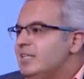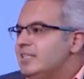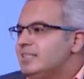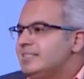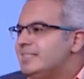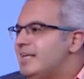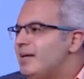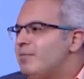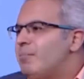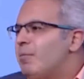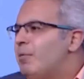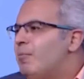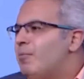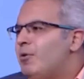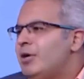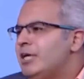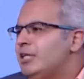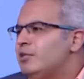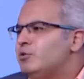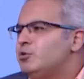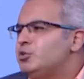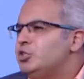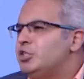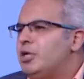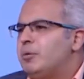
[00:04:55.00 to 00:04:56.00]
زي ما الواحد
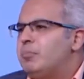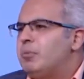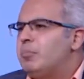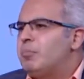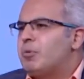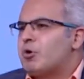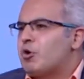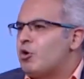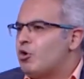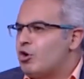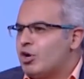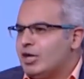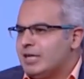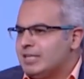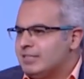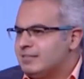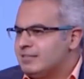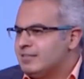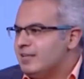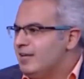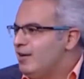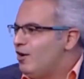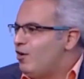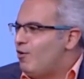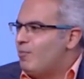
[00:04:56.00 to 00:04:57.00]
يخش يعمل مراره كده
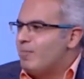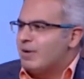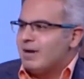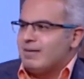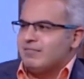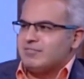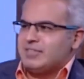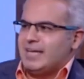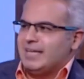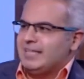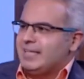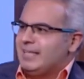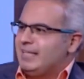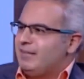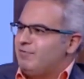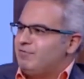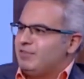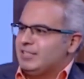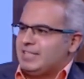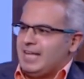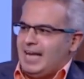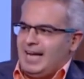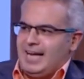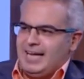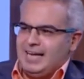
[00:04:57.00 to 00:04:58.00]
هم نفس عدد
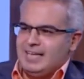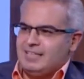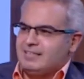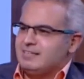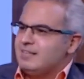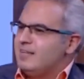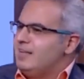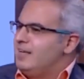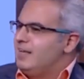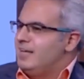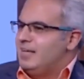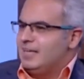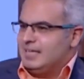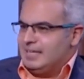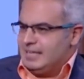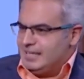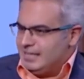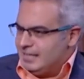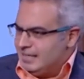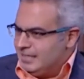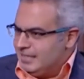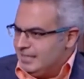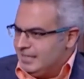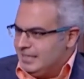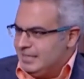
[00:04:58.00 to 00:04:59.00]
الفتحات
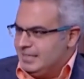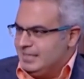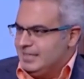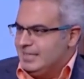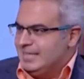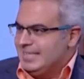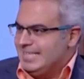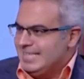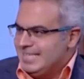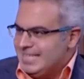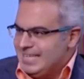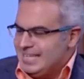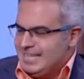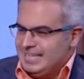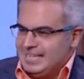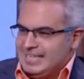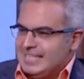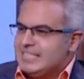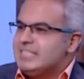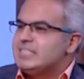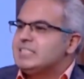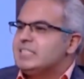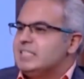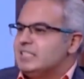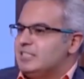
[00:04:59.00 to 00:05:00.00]

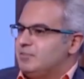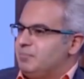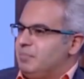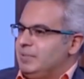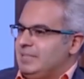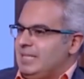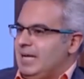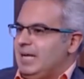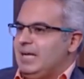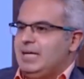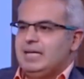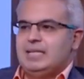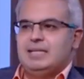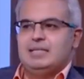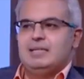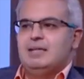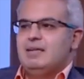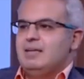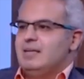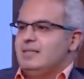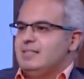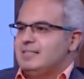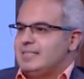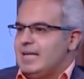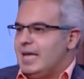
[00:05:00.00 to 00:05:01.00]
الايزنس بتاعها
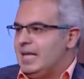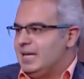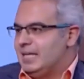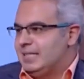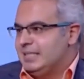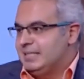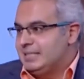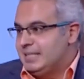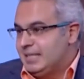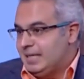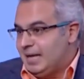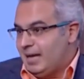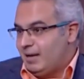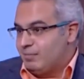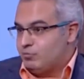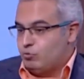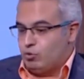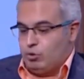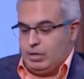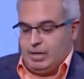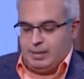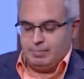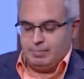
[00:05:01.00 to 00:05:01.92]
سهل جدا الحمد لله